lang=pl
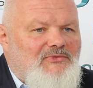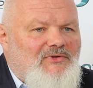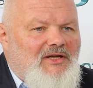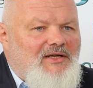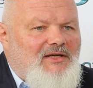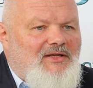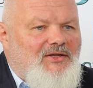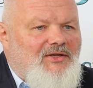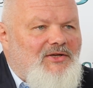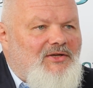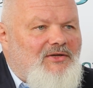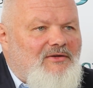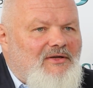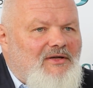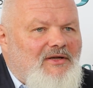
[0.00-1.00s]

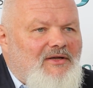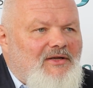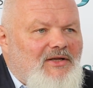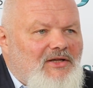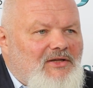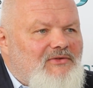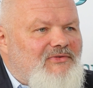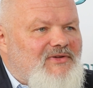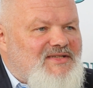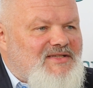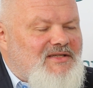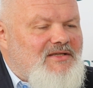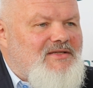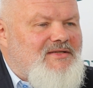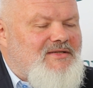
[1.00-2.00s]
wielkich
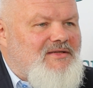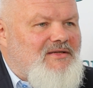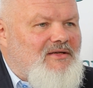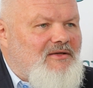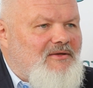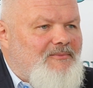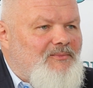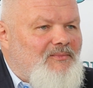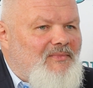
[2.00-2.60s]
inwestycji